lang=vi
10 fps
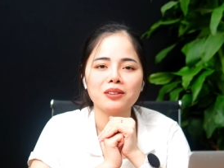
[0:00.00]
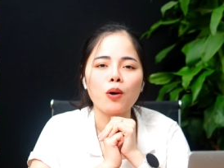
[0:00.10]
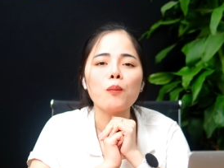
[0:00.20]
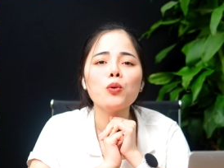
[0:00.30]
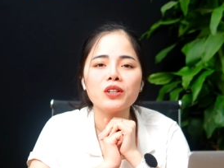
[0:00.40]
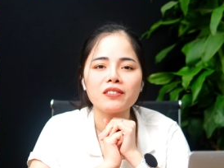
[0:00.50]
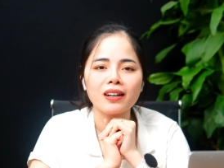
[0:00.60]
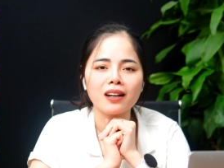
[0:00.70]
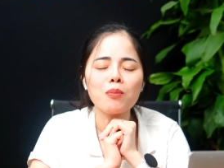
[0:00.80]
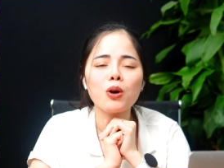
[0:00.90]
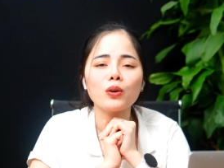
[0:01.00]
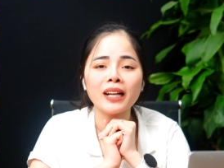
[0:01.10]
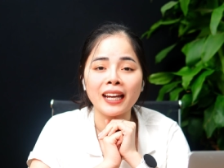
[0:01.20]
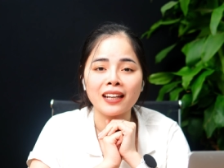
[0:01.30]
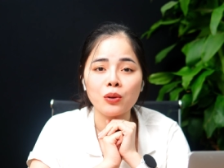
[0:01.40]
có mùi và không
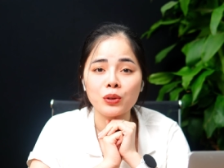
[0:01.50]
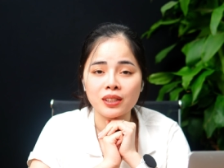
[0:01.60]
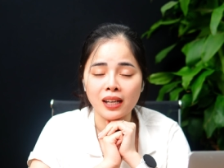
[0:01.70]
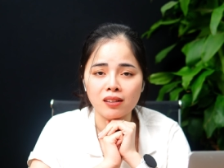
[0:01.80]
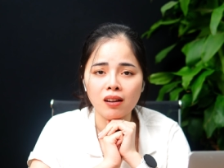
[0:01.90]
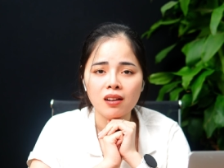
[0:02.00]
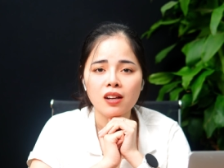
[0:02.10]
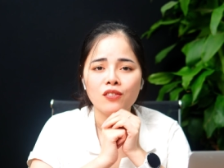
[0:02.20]
ngon nghẻ như hồi trẻ nữa.